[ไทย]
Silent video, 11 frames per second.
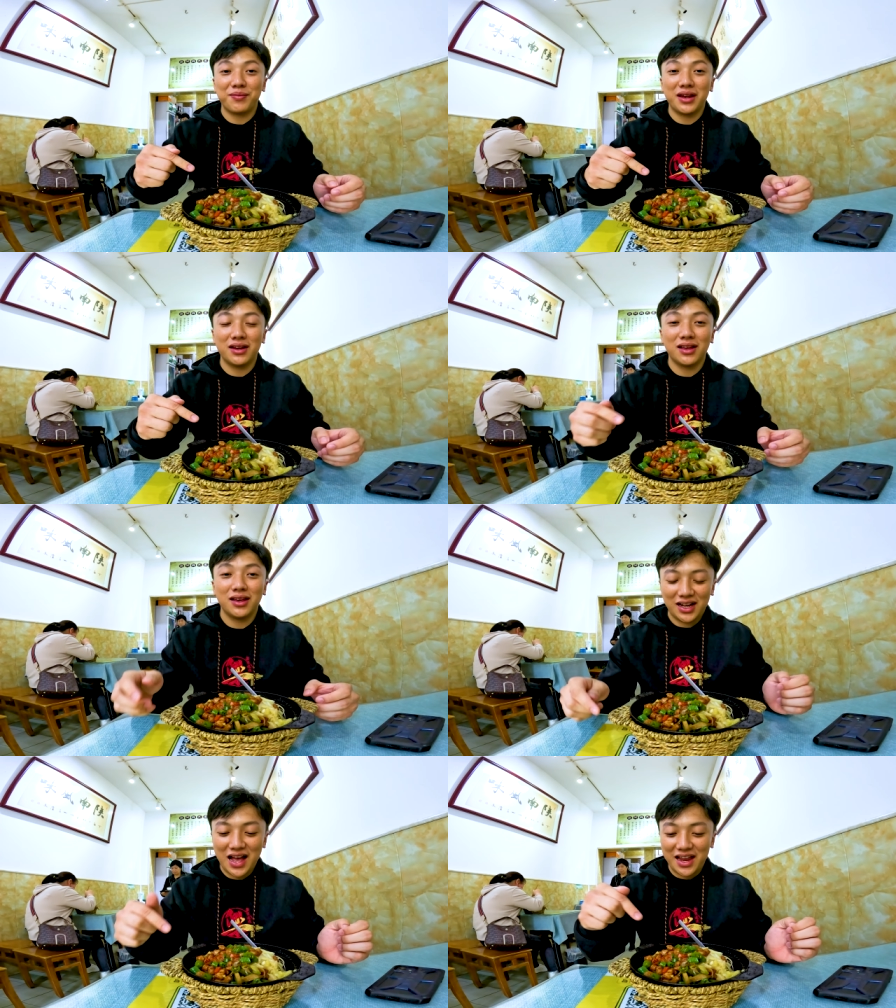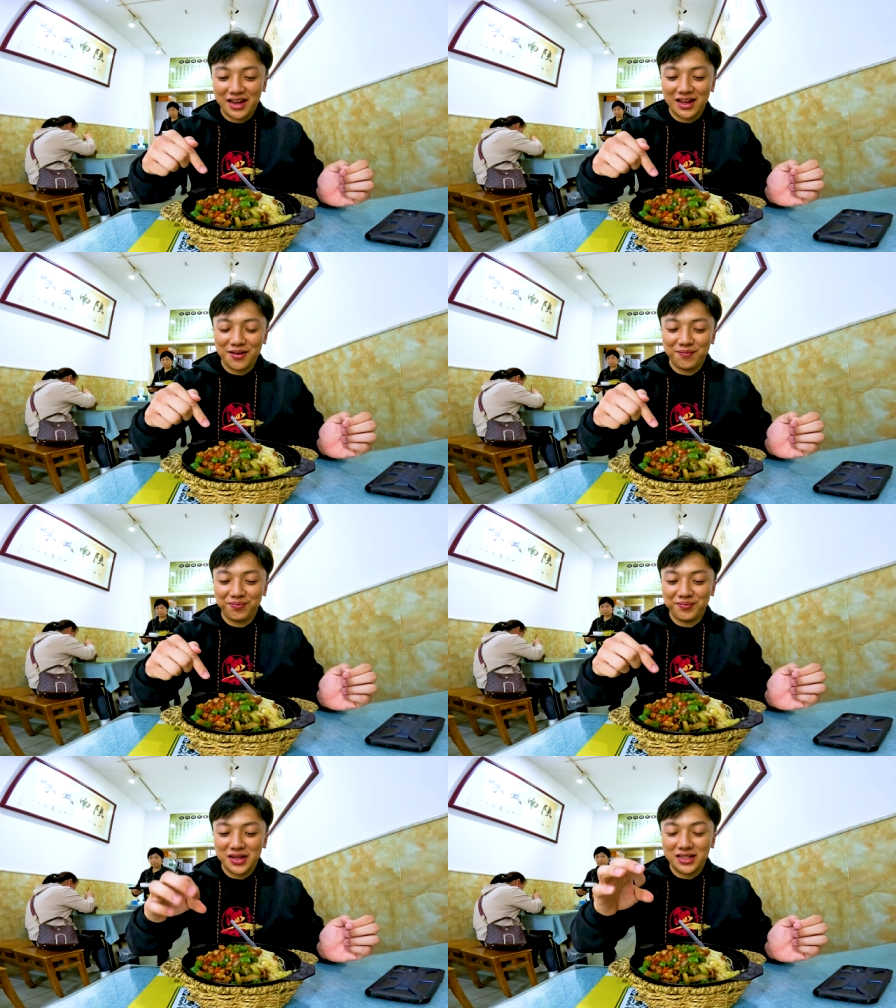เป็นไก่นะครับ
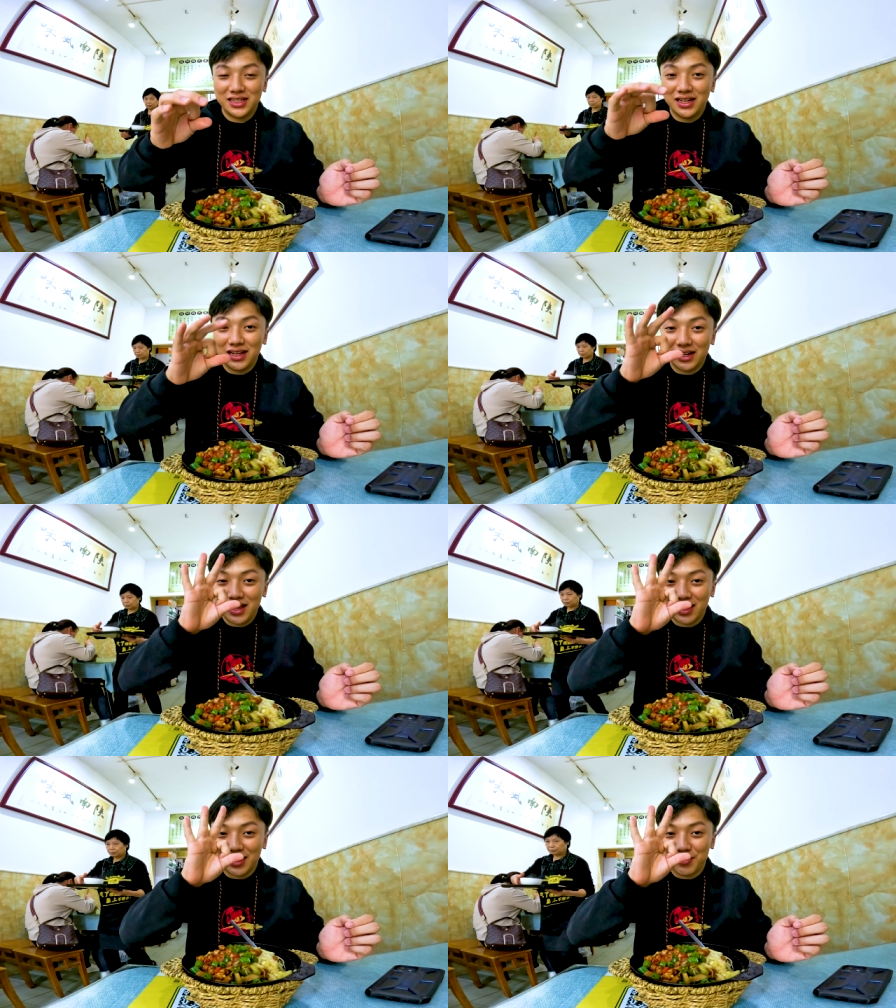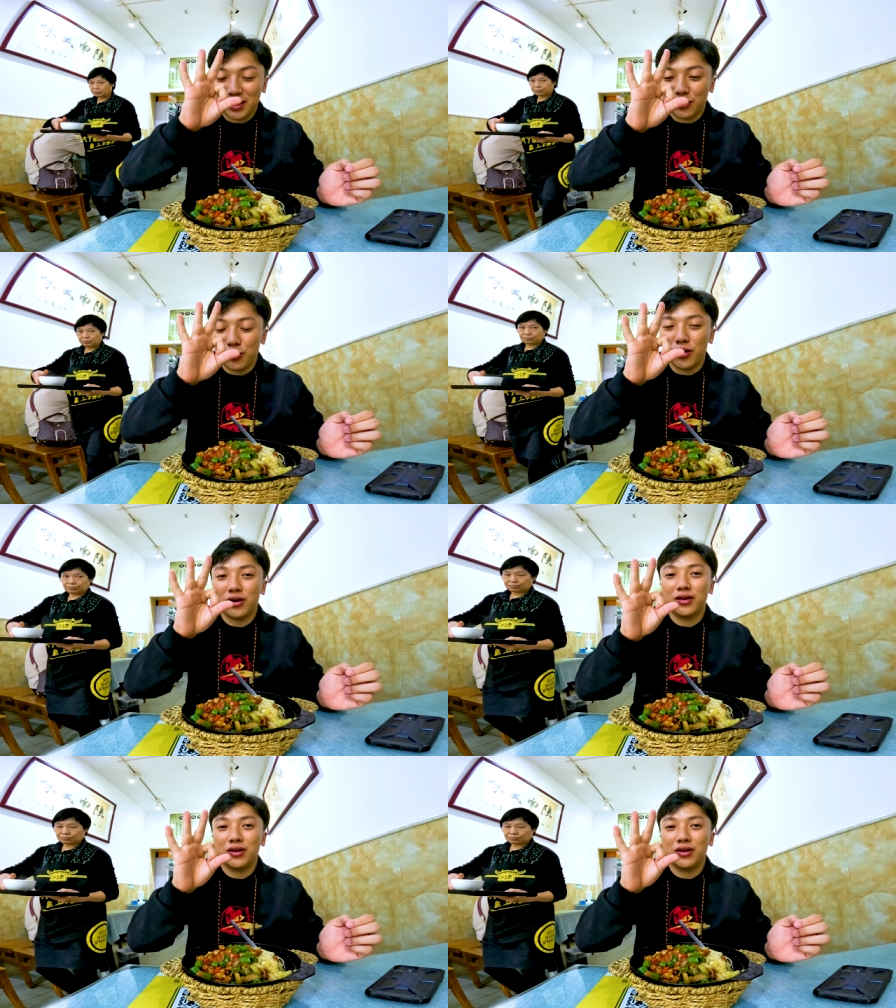เป็นชิ้นเล็กๆ เห็นไหมกัว